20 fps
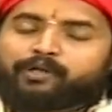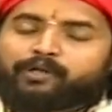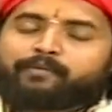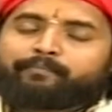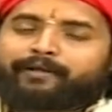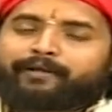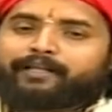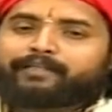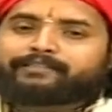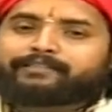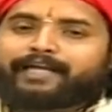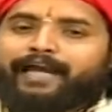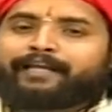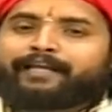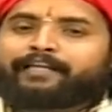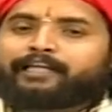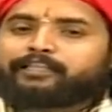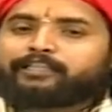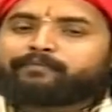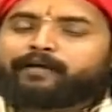মানে
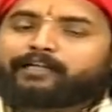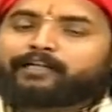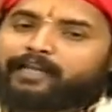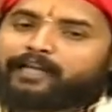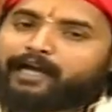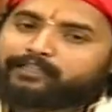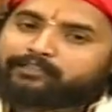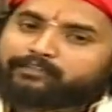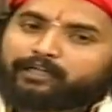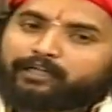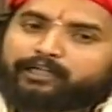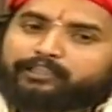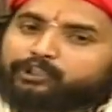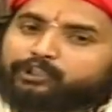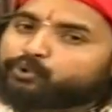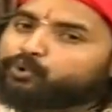সাইনাস বা ডাস্ট অ্যালার্জি